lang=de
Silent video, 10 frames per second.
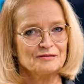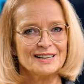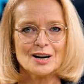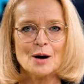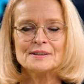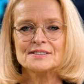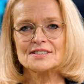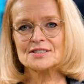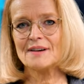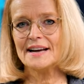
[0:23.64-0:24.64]
Willkommen
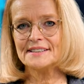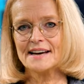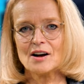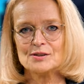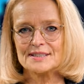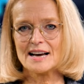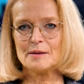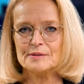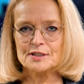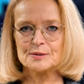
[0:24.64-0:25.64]
zur zweiten
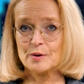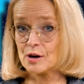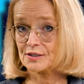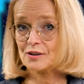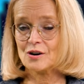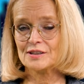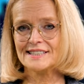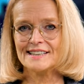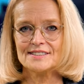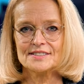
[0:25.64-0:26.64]
Ausgabe des
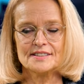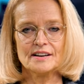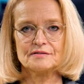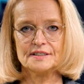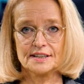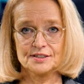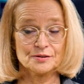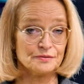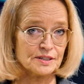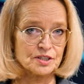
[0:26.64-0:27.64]
Börsencocktails der Finanz
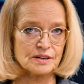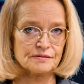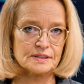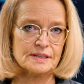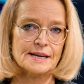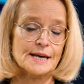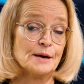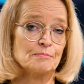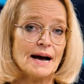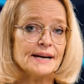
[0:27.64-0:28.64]
und Wirtschaft.
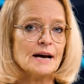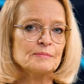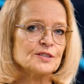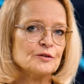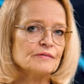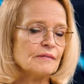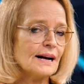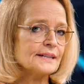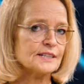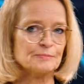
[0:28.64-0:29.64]
Mein Name ist Silvia
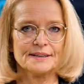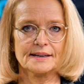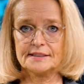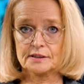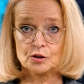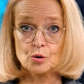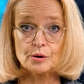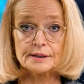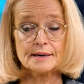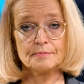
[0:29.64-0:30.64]
Walter, ich bin
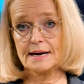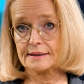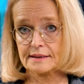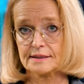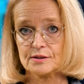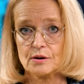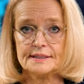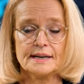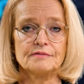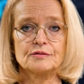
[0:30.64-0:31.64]
Redaktorin im
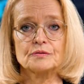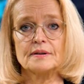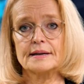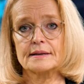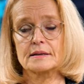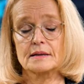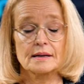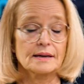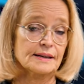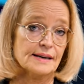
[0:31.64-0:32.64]
Märkteressort der FW.
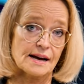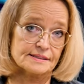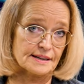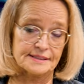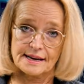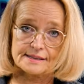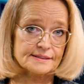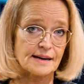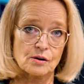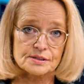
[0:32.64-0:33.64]
Ja, seit der
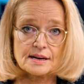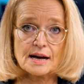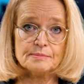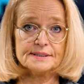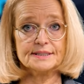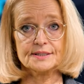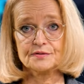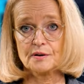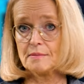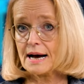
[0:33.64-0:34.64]
ersten Ausgabe
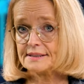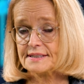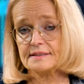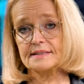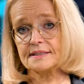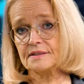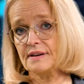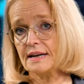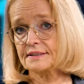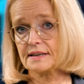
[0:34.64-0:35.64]
dieses Formats hat sich die
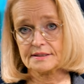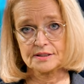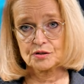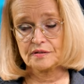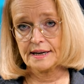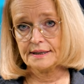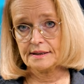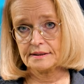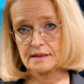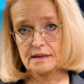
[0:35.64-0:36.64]
Welt drastisch
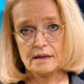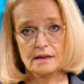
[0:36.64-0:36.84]
verändert.